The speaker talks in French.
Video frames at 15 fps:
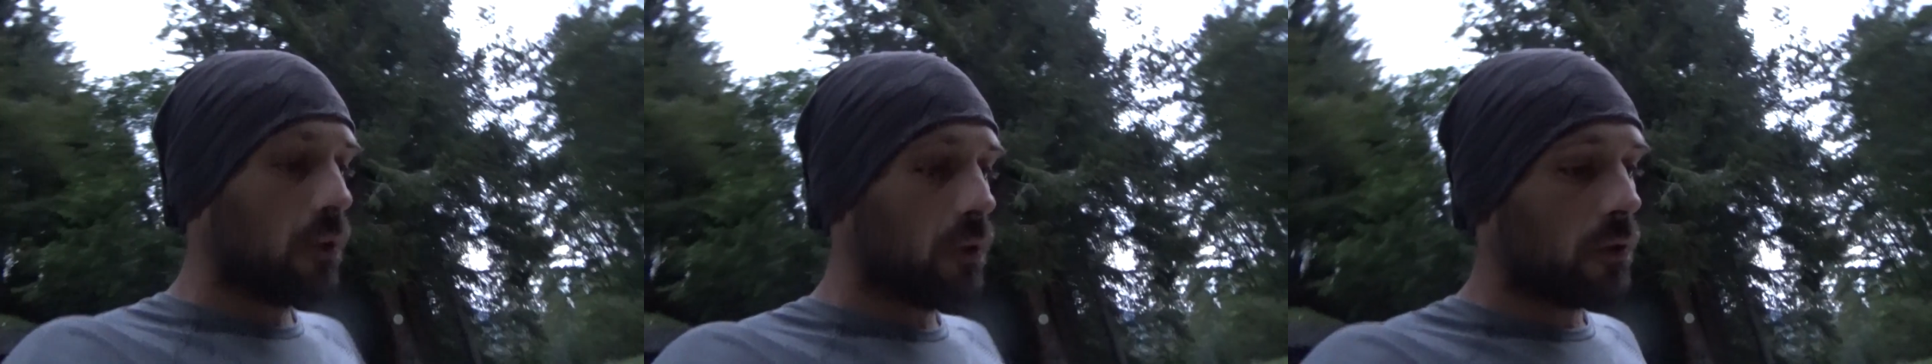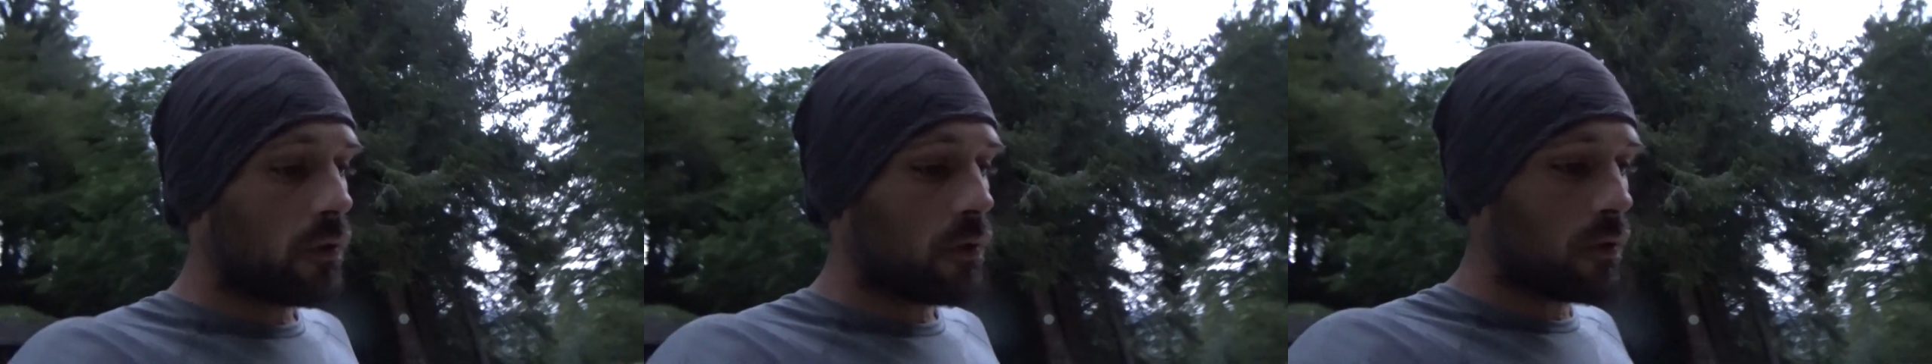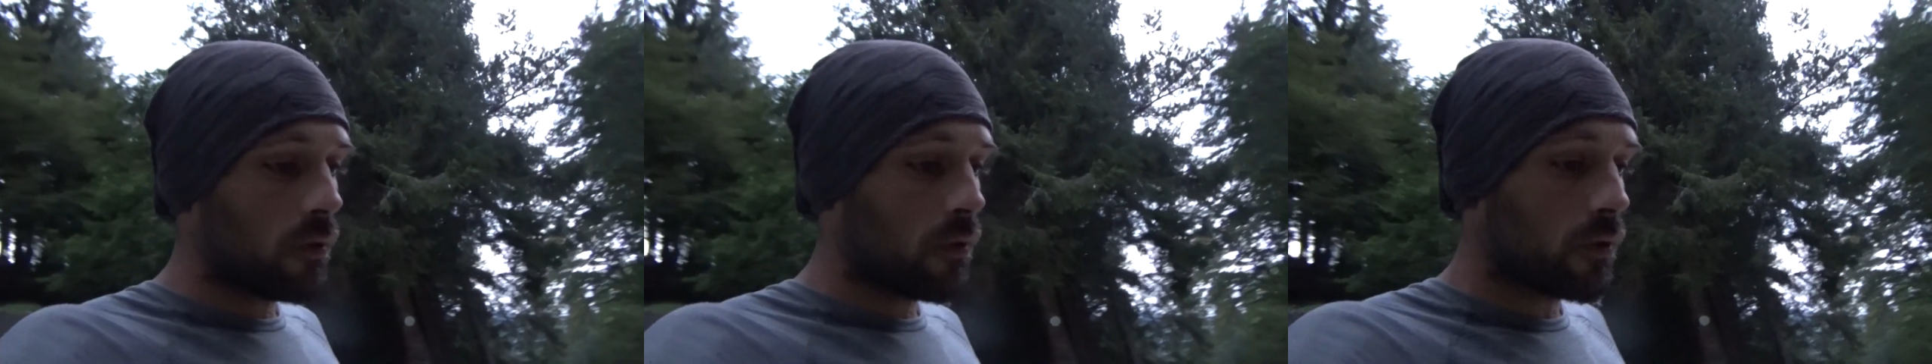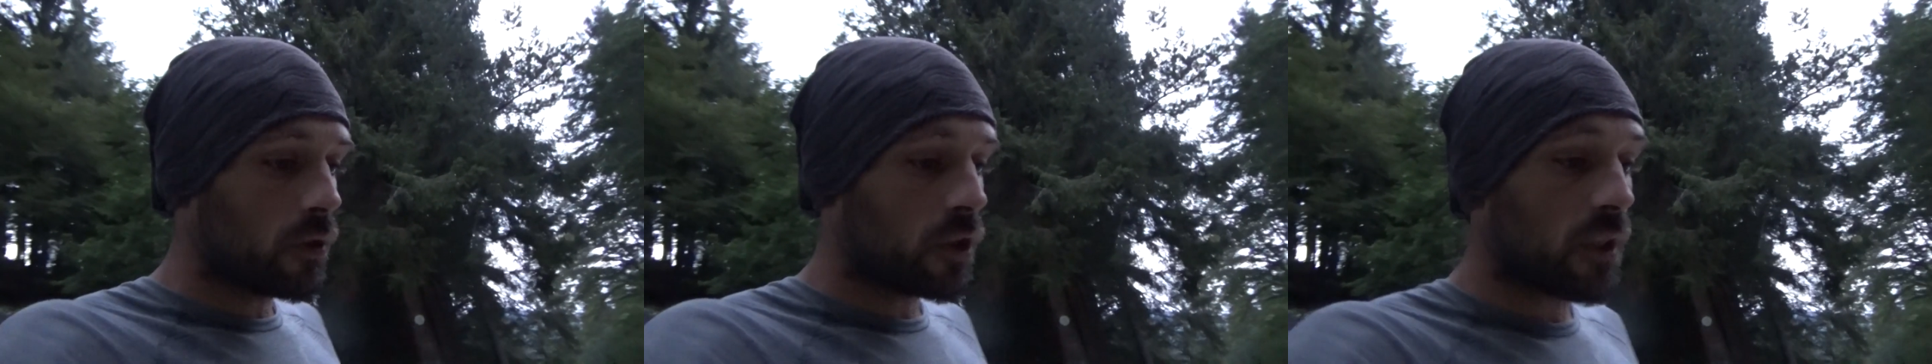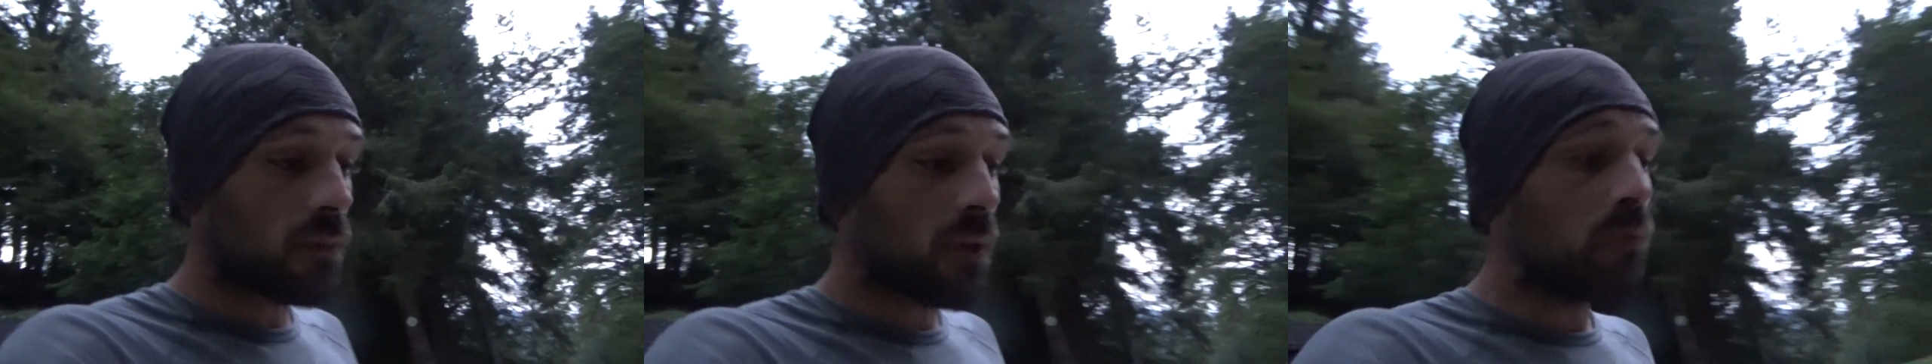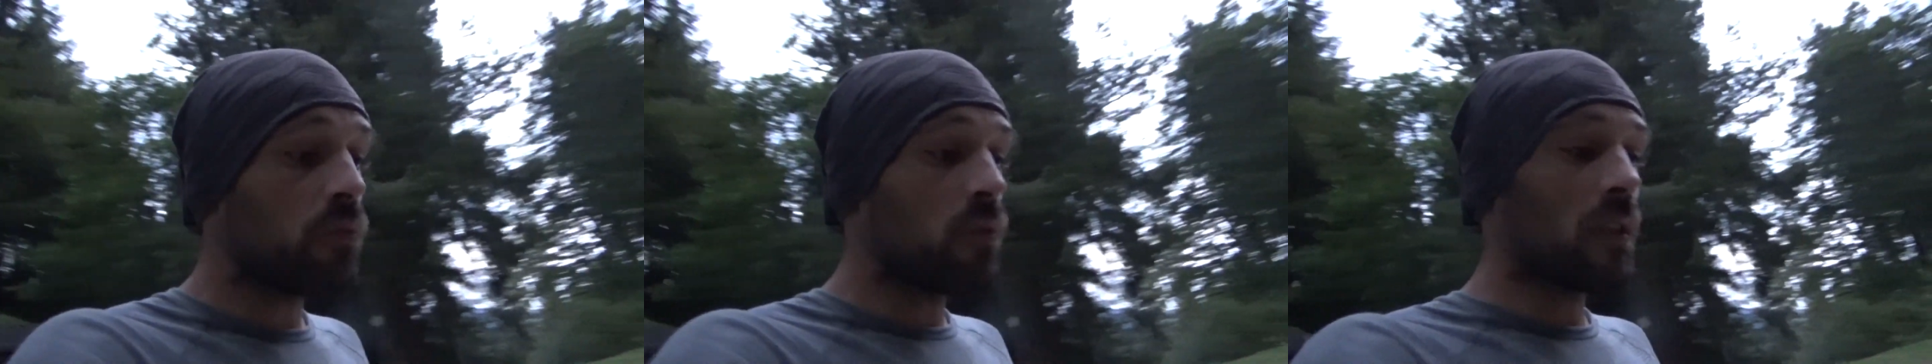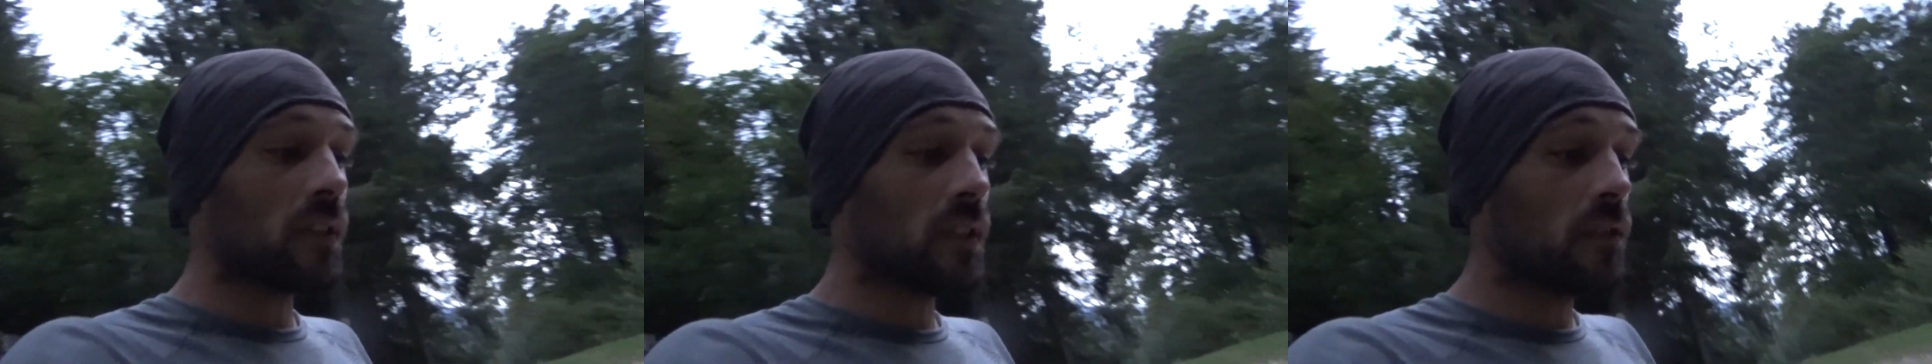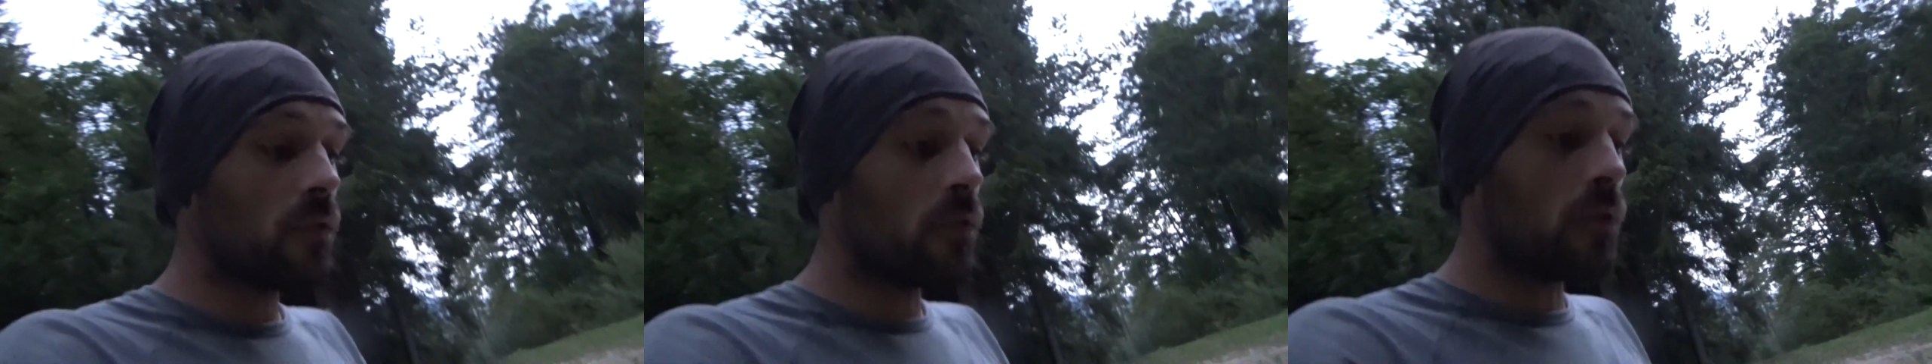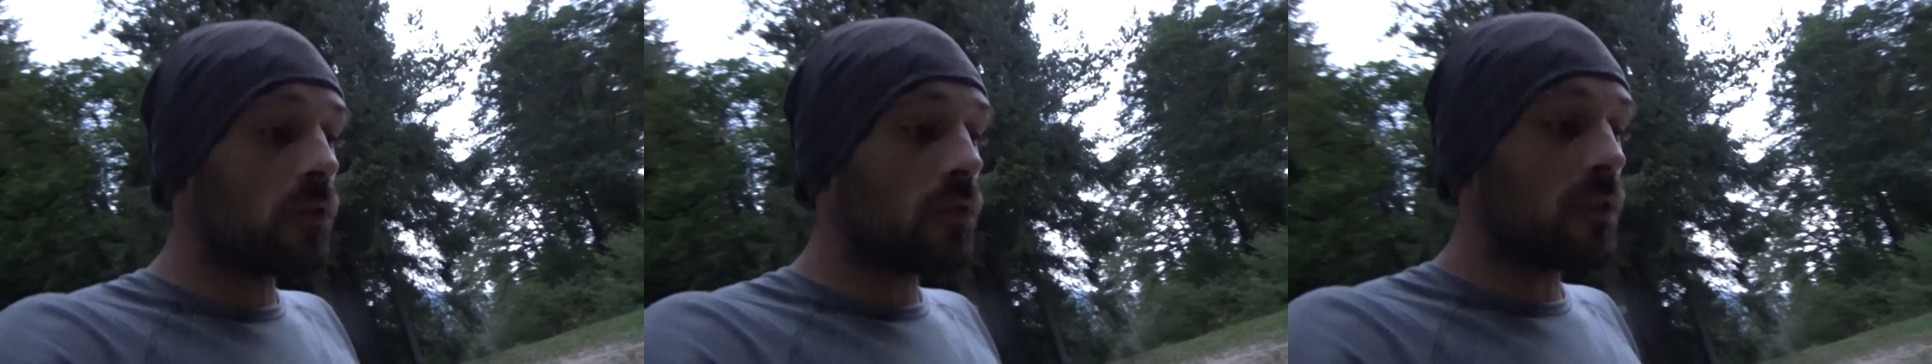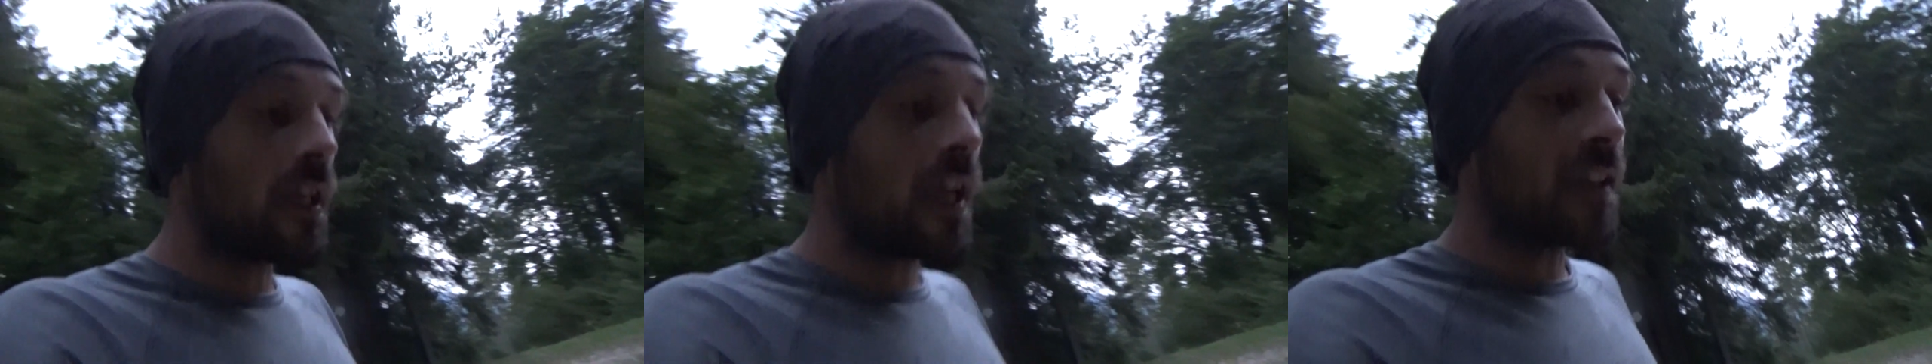Euh, j'ai pas pu atteindre le
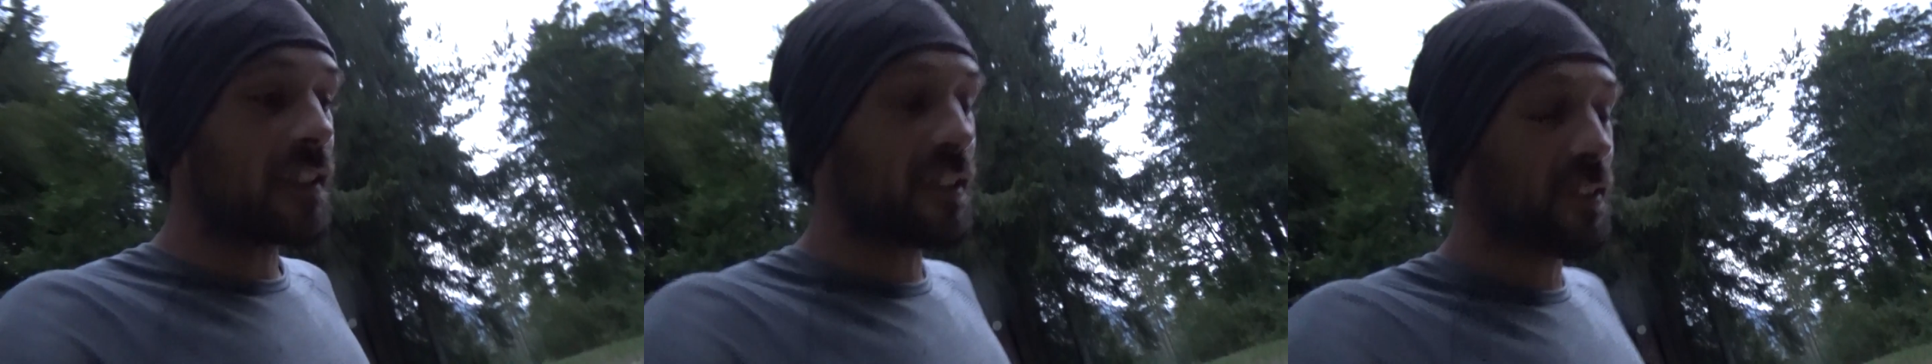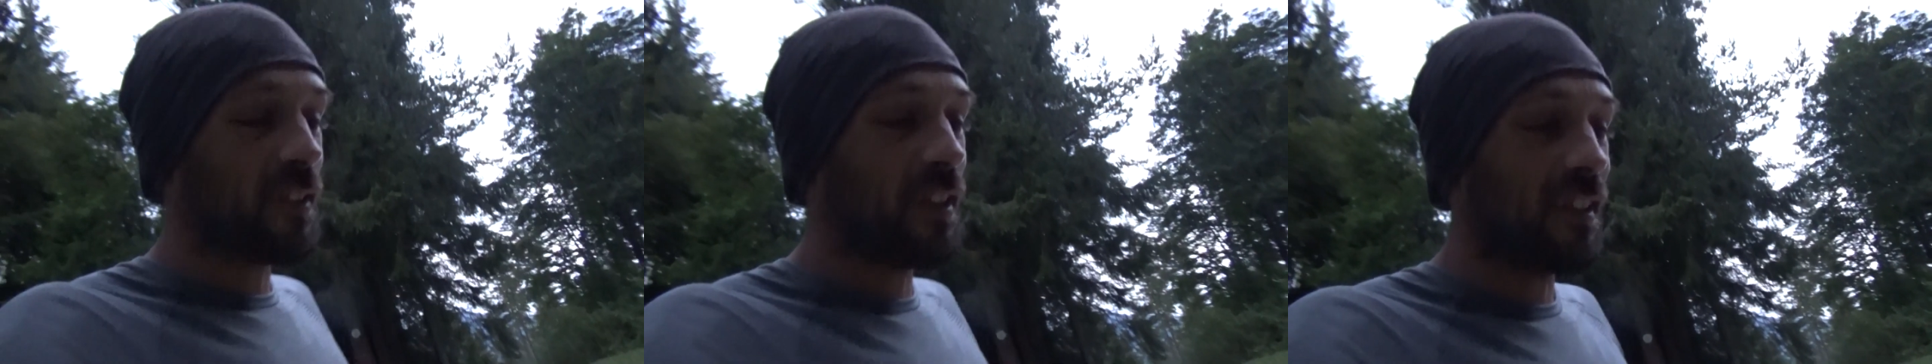lac,